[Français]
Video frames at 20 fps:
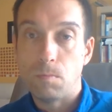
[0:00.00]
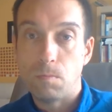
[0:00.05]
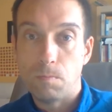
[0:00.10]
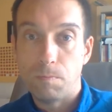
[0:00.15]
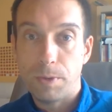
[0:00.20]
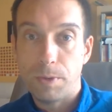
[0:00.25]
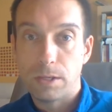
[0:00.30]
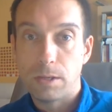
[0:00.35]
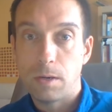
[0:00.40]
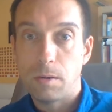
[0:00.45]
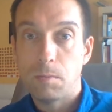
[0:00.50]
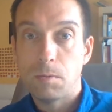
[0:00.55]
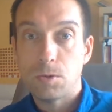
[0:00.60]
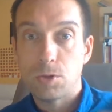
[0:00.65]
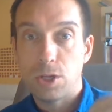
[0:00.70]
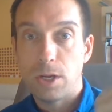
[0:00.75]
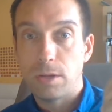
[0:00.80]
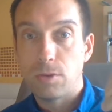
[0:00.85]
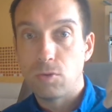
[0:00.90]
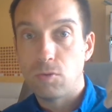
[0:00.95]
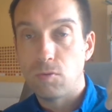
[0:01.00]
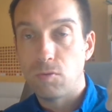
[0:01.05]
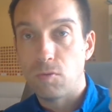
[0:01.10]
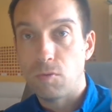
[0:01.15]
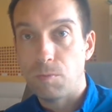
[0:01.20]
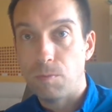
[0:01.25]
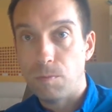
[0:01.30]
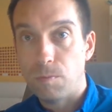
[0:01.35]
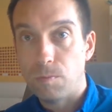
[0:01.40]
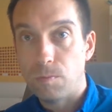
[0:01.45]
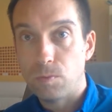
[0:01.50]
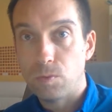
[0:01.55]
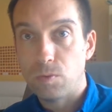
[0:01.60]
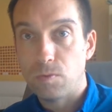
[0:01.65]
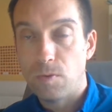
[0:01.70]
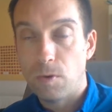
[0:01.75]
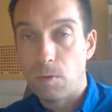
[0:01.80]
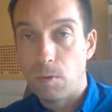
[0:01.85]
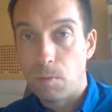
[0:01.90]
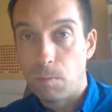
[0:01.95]
personnellement, je la trouve
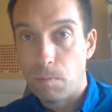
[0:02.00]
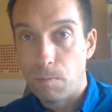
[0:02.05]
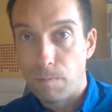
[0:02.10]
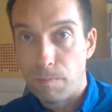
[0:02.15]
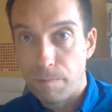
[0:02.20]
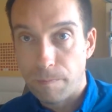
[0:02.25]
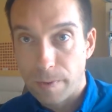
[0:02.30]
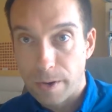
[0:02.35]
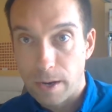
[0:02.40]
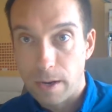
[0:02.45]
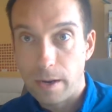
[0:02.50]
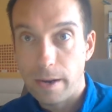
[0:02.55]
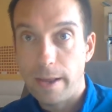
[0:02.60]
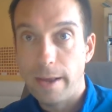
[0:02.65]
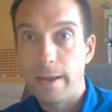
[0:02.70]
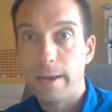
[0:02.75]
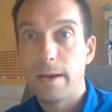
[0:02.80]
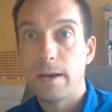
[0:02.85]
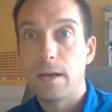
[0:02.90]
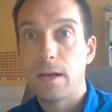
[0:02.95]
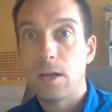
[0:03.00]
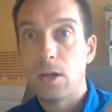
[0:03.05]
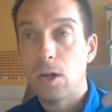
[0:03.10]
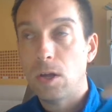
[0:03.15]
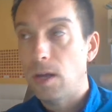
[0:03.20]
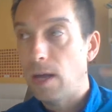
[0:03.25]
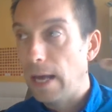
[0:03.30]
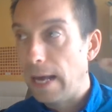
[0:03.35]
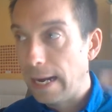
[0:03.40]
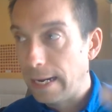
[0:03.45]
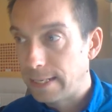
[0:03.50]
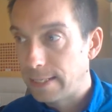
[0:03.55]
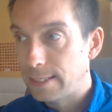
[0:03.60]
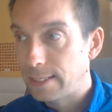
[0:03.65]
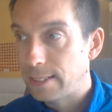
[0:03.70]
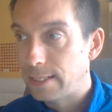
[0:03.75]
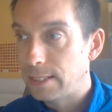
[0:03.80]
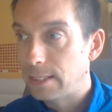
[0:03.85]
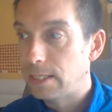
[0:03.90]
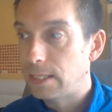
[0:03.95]
souvent claire,
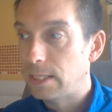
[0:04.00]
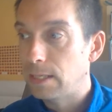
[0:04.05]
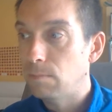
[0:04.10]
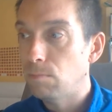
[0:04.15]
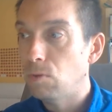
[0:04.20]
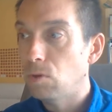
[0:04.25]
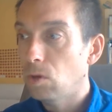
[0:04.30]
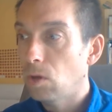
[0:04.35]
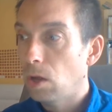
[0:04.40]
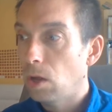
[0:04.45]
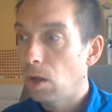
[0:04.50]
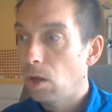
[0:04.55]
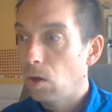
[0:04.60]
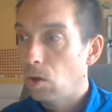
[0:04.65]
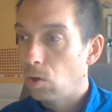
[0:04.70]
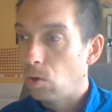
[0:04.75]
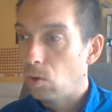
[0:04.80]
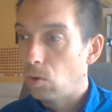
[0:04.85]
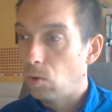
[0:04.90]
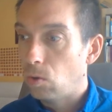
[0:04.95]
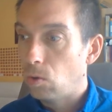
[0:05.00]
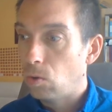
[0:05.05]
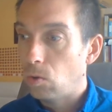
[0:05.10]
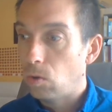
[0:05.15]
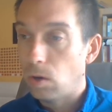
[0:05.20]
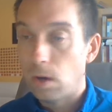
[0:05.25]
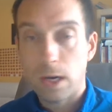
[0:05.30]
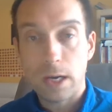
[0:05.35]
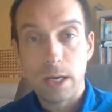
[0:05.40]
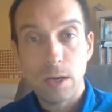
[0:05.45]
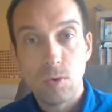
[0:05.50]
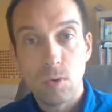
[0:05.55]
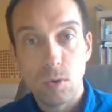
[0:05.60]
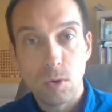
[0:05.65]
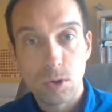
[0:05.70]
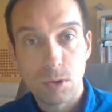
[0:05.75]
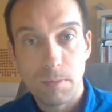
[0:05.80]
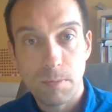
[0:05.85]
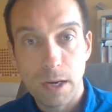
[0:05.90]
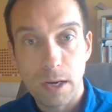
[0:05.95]
accessible,
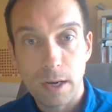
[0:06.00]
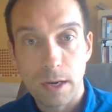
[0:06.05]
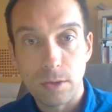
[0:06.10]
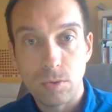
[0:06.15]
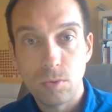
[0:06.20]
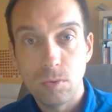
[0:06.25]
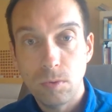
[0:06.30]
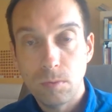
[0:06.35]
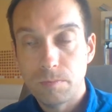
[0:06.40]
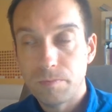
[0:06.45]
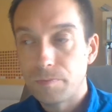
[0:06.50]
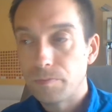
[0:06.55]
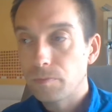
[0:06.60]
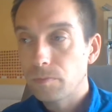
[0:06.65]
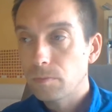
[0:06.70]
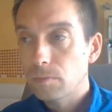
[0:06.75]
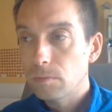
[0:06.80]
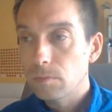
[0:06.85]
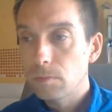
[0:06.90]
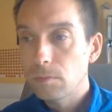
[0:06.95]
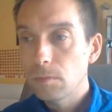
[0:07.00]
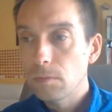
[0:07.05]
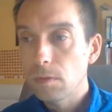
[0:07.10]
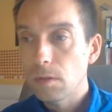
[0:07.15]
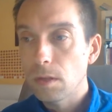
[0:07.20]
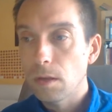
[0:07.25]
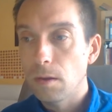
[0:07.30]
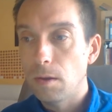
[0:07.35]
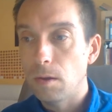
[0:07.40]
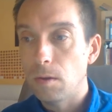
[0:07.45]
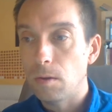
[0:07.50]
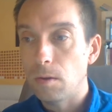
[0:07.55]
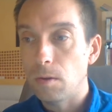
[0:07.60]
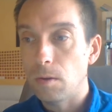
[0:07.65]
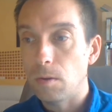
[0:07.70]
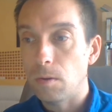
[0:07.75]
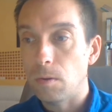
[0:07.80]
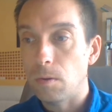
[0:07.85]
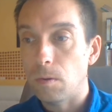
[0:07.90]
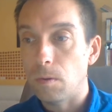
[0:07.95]
rigoureuse malgré tout.
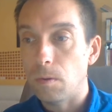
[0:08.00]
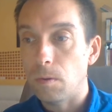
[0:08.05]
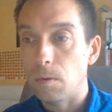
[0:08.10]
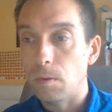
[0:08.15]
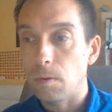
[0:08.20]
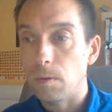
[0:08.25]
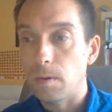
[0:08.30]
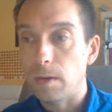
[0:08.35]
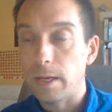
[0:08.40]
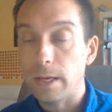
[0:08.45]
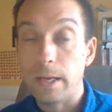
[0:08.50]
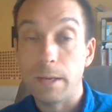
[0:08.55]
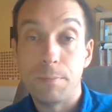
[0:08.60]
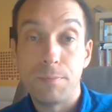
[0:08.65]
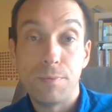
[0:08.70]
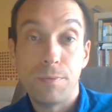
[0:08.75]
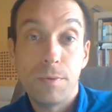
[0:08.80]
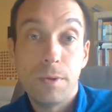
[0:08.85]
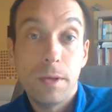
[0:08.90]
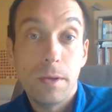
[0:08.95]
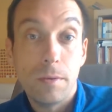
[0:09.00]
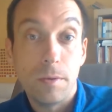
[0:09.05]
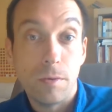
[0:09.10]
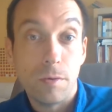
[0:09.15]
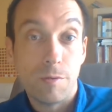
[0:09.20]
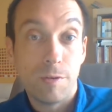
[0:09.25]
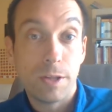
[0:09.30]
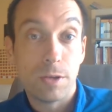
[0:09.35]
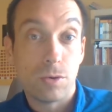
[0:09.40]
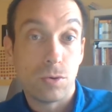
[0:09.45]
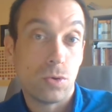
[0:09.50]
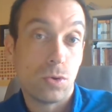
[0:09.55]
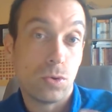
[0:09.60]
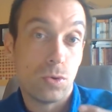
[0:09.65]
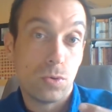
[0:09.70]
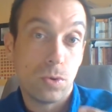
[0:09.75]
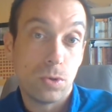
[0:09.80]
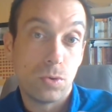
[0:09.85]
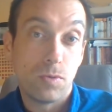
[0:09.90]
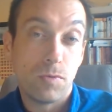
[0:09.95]
et puis le fait que ce
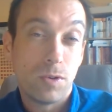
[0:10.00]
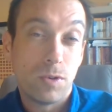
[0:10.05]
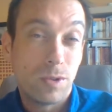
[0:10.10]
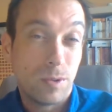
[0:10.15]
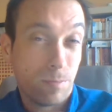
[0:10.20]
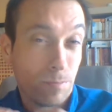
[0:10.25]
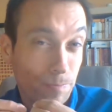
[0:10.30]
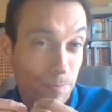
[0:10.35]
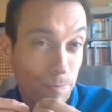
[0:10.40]
soit souvent